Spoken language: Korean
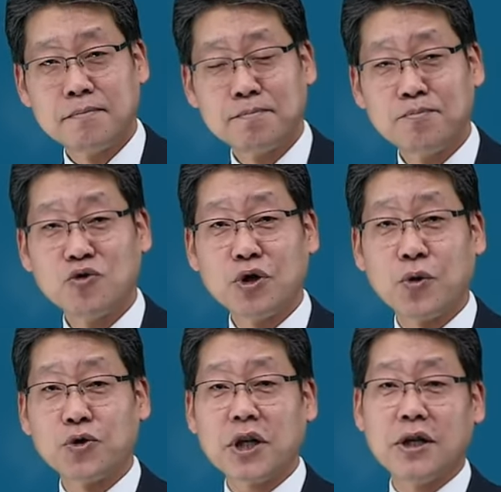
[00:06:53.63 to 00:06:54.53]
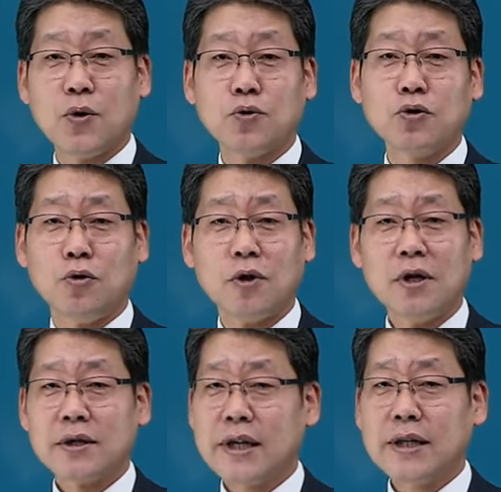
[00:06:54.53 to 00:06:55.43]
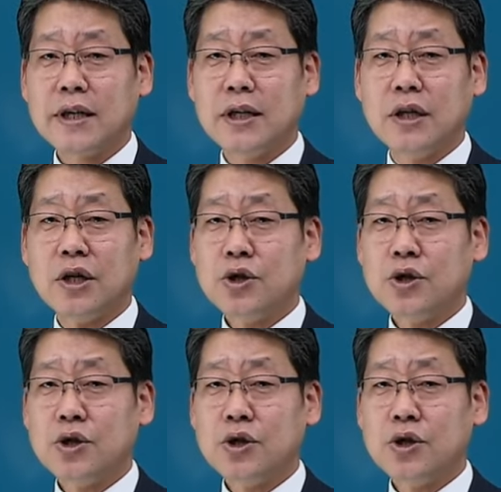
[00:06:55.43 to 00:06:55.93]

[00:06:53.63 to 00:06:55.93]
음, 우리 교재 내용도 상당히